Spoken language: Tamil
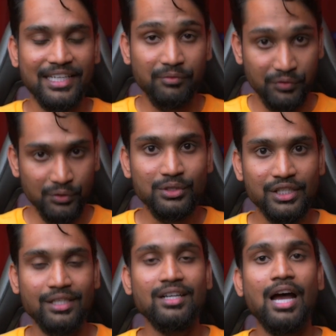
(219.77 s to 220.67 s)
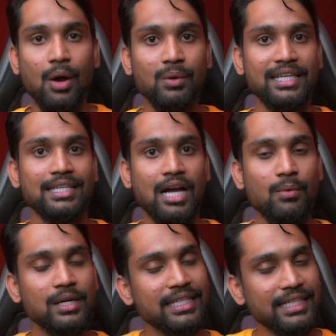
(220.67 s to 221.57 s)
இன் ஃப்யூச்சர் அவங்க
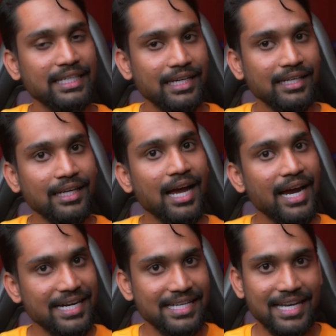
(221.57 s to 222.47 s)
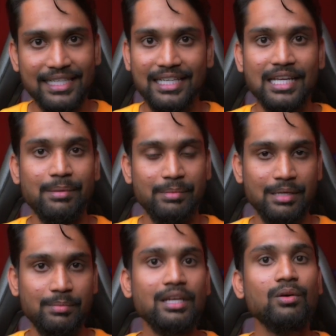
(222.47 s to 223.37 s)
அவங்களுக்கு இங்கே இருக்கிற ஐடியா இல்லை
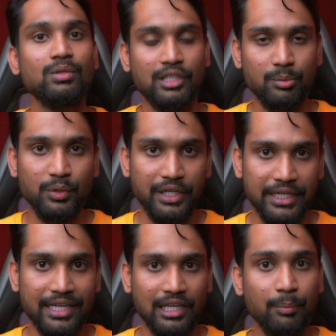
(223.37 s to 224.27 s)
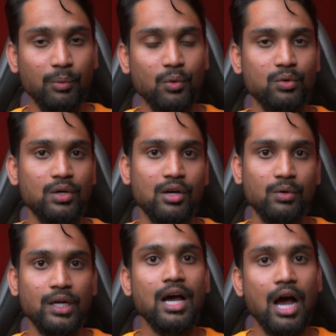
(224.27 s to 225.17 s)
மேபி அவங்க திரும்பவும் இந்தியாக்கே போகணுன்னா
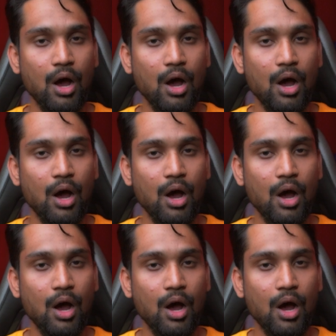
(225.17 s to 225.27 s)
கூட